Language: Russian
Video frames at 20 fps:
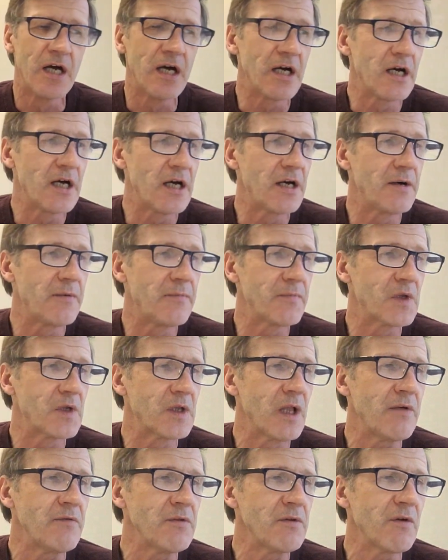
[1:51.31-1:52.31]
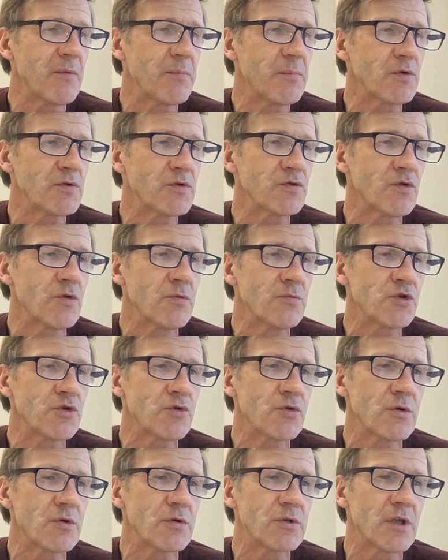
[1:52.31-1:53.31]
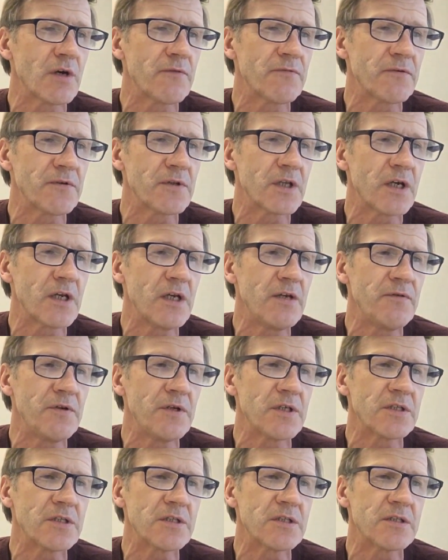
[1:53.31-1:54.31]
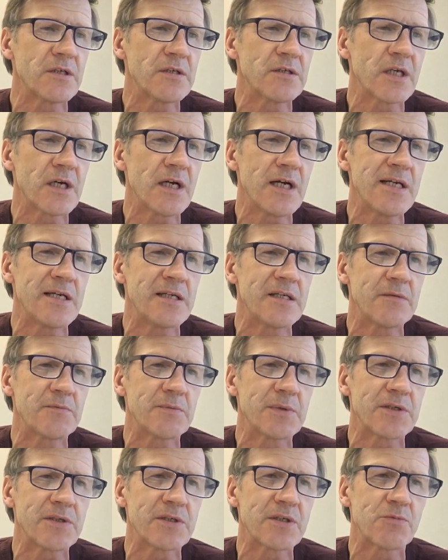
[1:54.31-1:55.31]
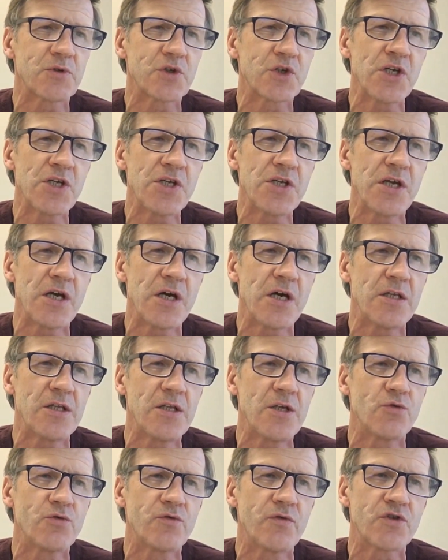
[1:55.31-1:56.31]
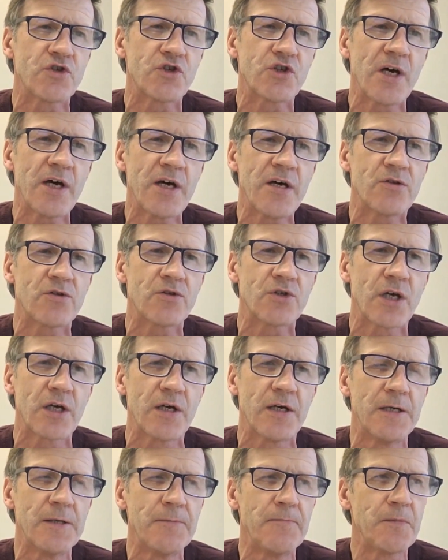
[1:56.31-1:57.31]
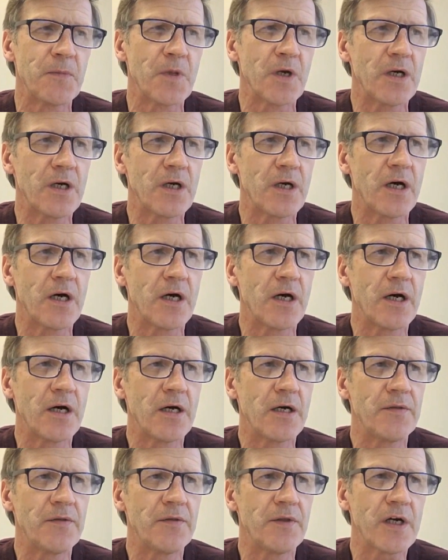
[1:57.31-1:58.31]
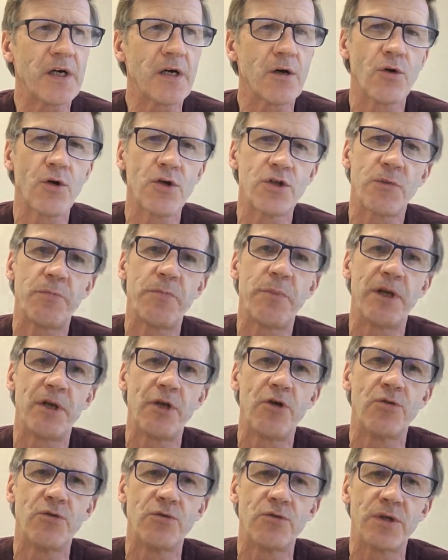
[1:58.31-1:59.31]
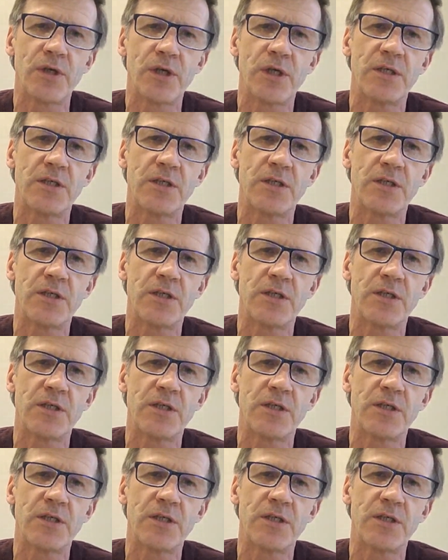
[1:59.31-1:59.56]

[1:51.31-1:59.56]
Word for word: Эм, главный вопрос в том, что тарифы на центральное теплоснабжение, они утверждаются э, на какой-то период.